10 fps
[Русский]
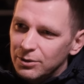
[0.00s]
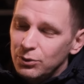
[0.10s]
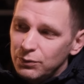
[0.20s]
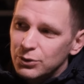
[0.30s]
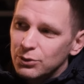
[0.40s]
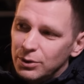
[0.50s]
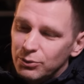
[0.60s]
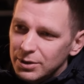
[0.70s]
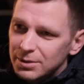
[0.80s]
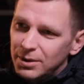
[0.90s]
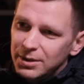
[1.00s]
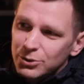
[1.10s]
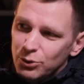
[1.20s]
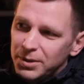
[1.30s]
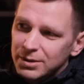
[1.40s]
Ну и все. И вот эти мои
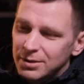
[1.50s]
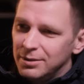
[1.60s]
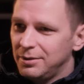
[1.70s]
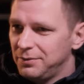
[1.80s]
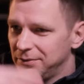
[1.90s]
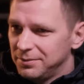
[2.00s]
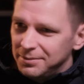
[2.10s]
100%,